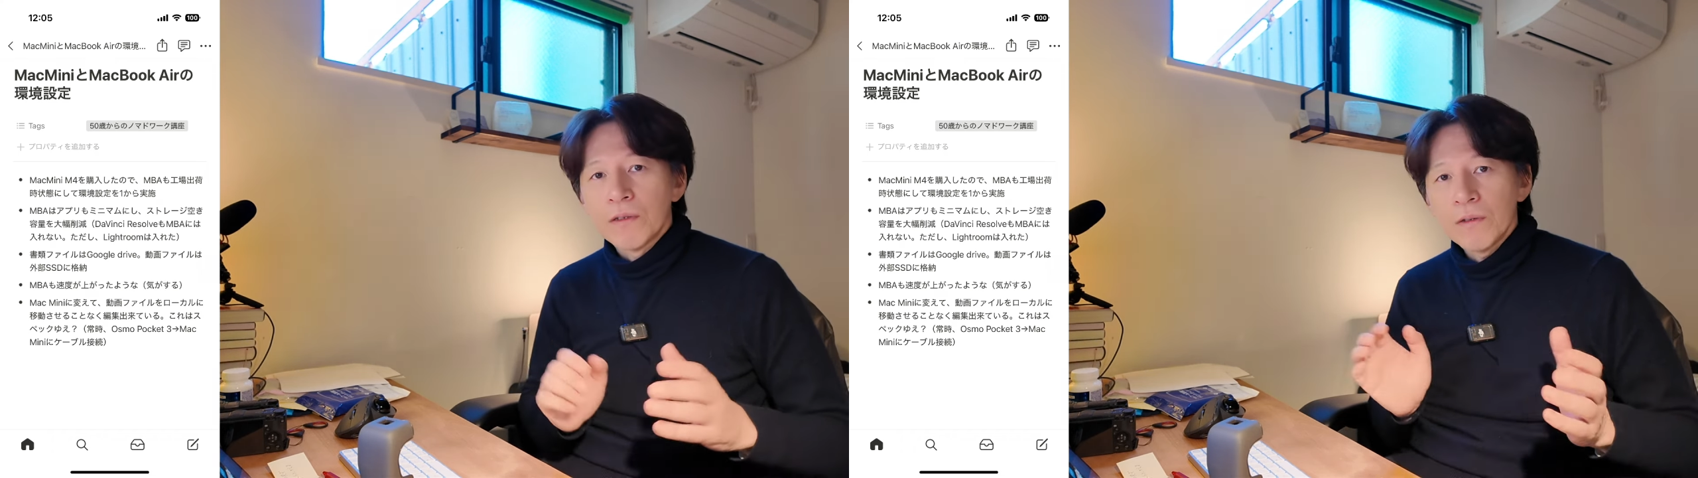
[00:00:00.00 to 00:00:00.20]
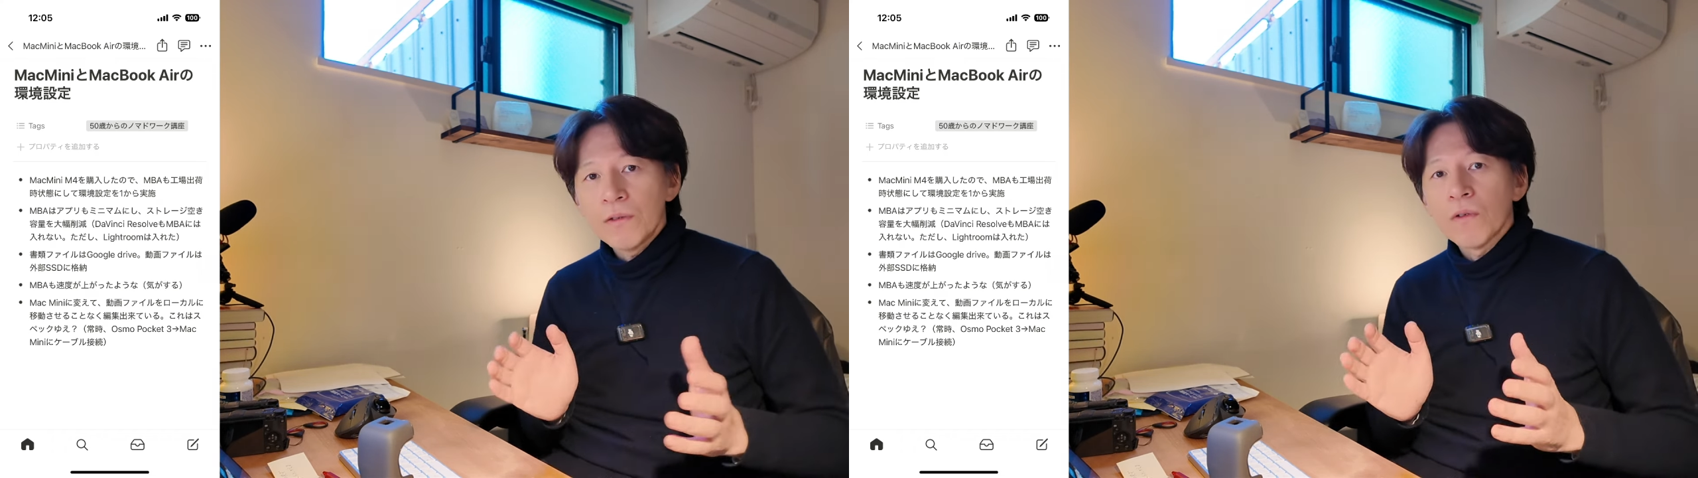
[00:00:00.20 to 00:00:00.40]

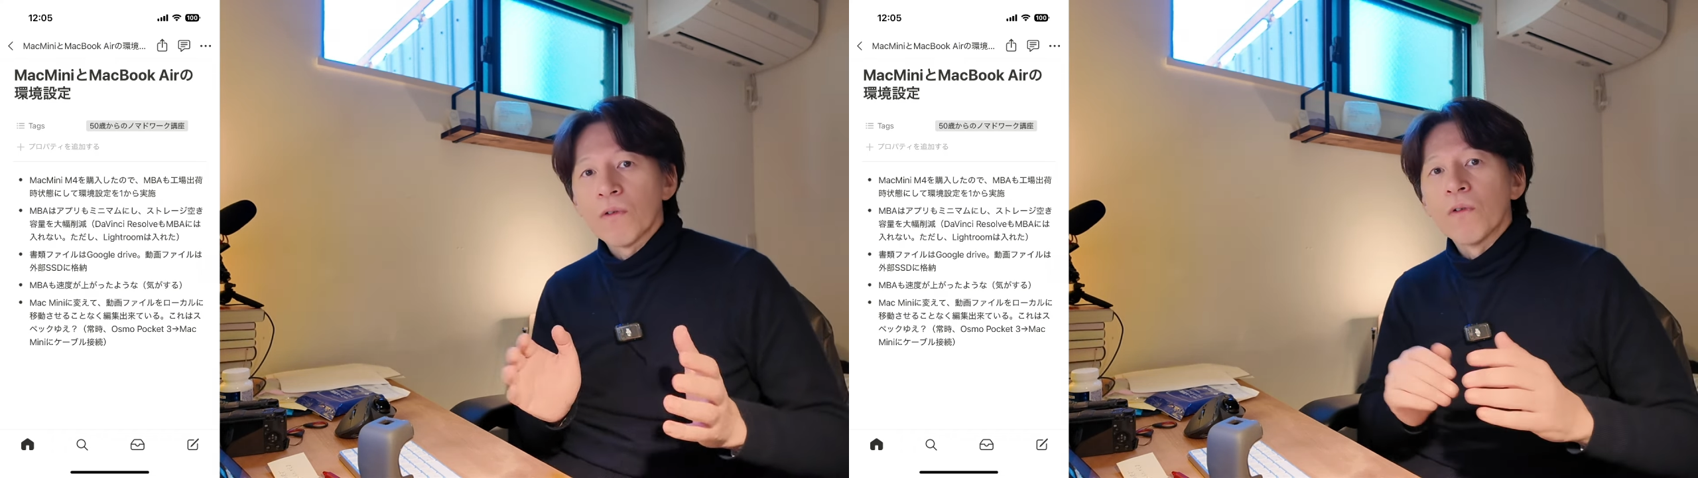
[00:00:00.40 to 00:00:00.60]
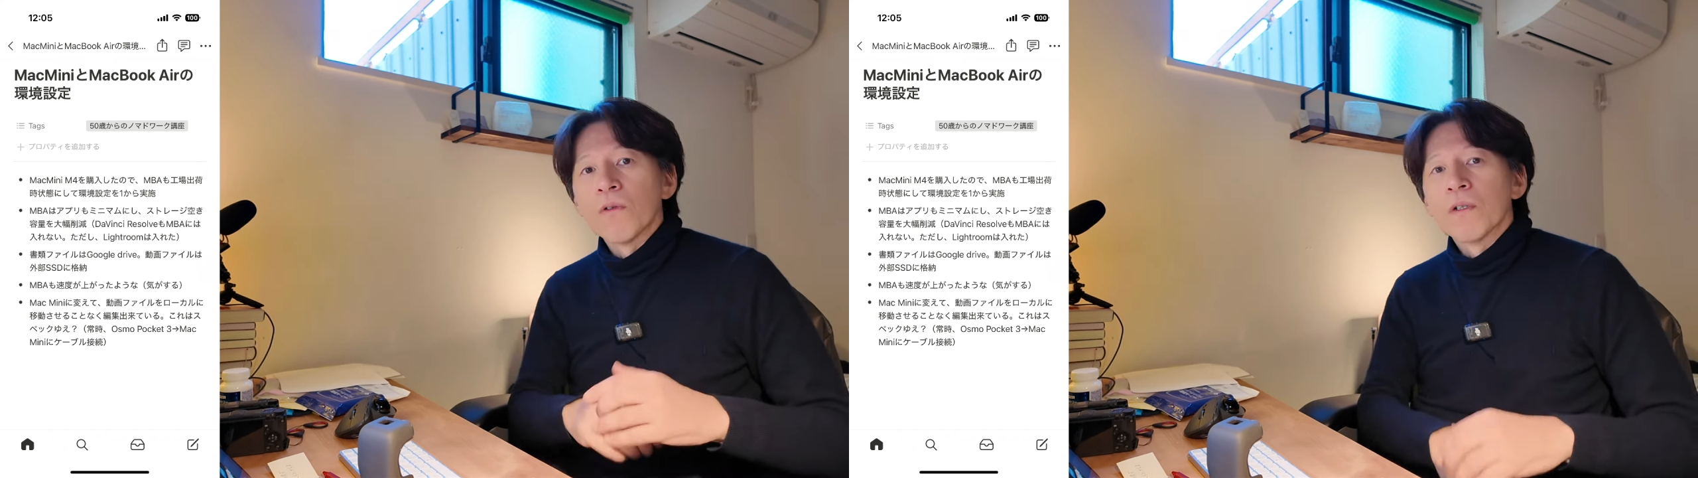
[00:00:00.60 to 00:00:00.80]
ぐっと
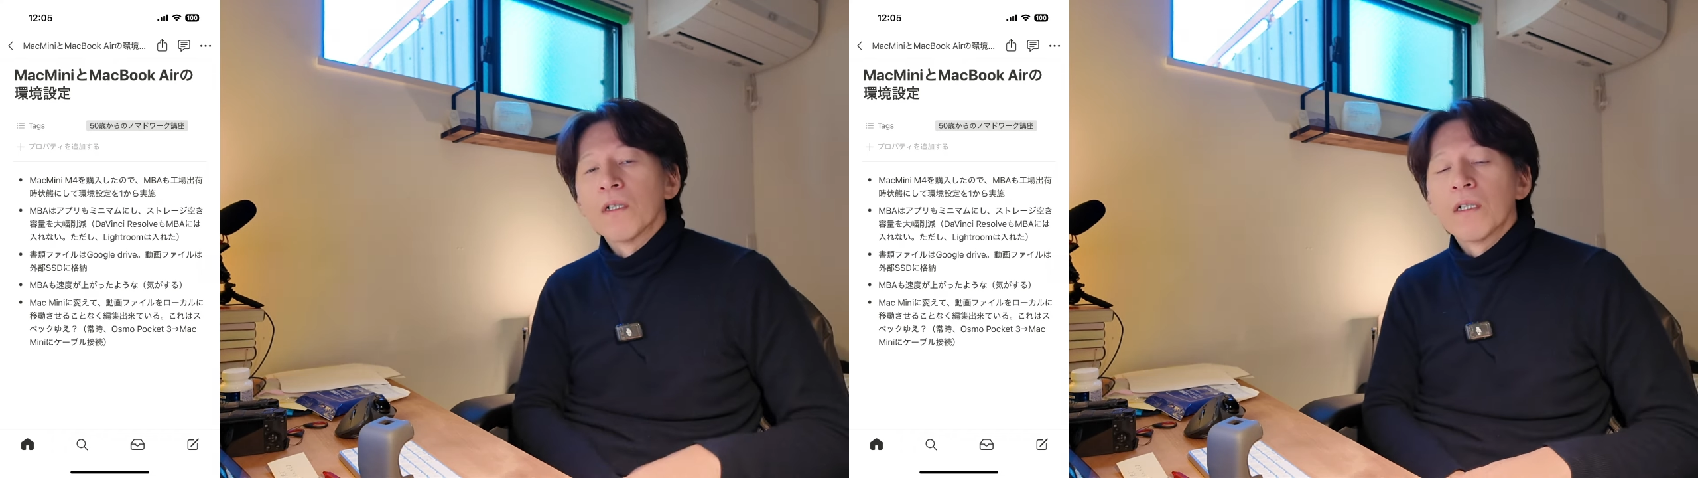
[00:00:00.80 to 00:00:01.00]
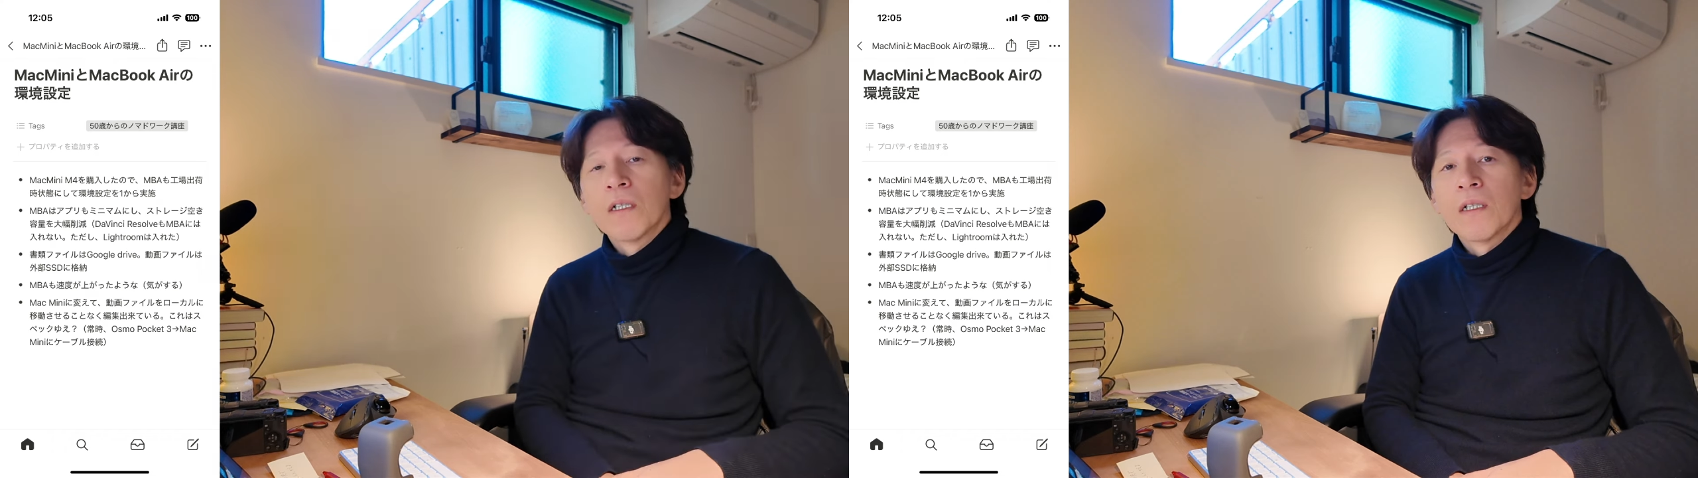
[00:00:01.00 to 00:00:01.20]
こ
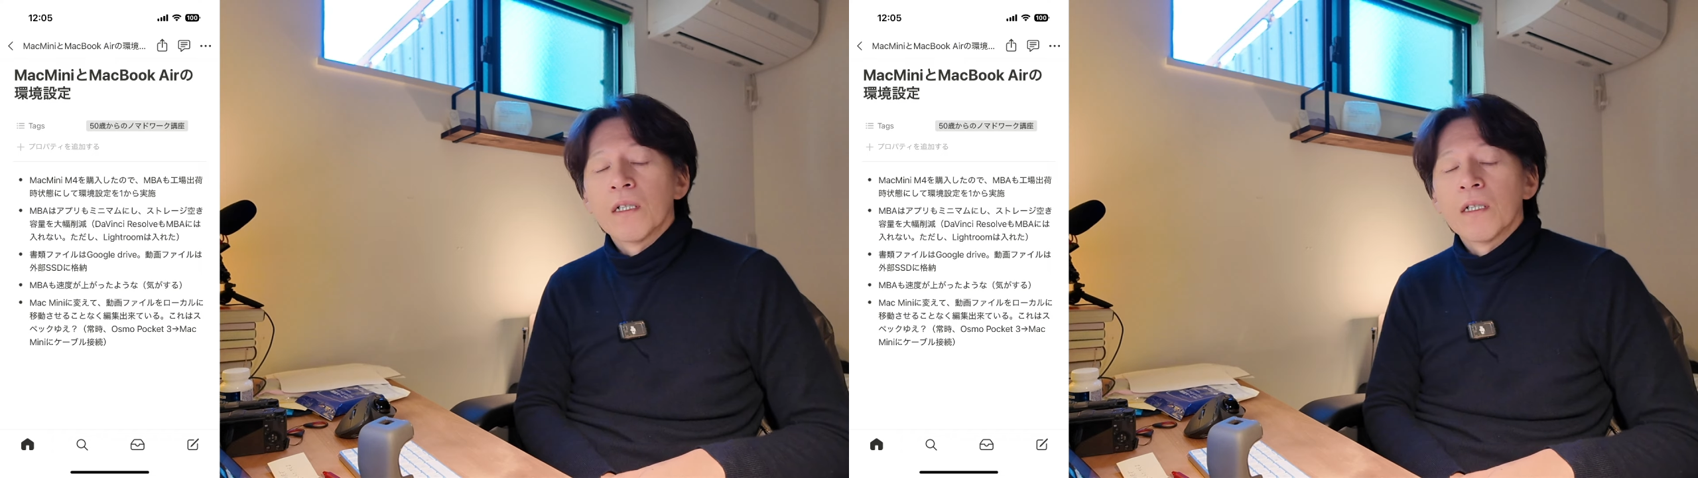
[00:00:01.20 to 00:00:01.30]
う